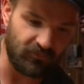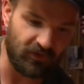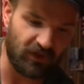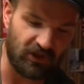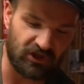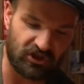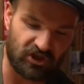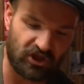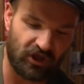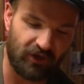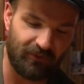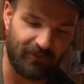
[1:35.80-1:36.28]

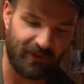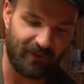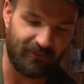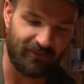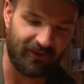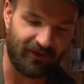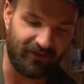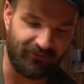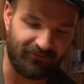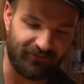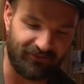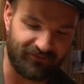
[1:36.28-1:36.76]
Na, schauen wir
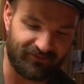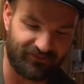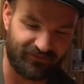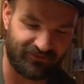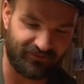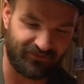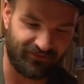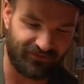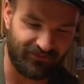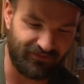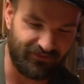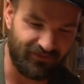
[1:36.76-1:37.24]
mal,
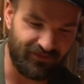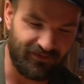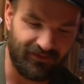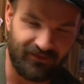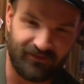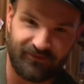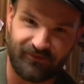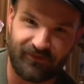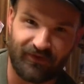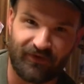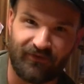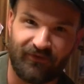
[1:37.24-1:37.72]
was
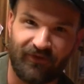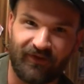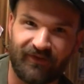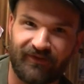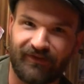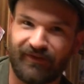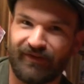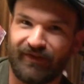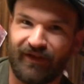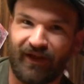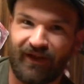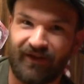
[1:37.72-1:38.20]
ist ja
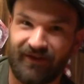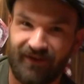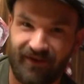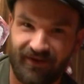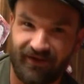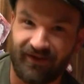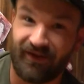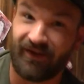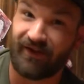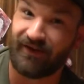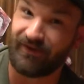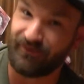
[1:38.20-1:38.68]
quasi ein
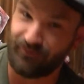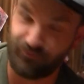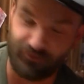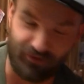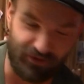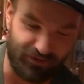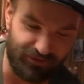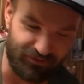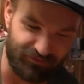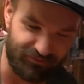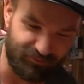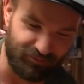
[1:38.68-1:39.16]

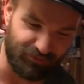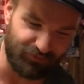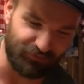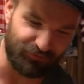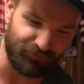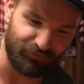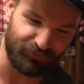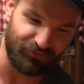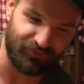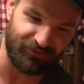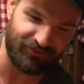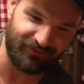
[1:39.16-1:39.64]
regionales
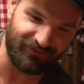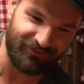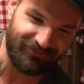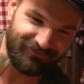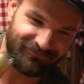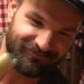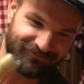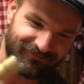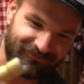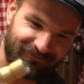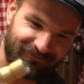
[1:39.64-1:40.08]
Produkt. Ne?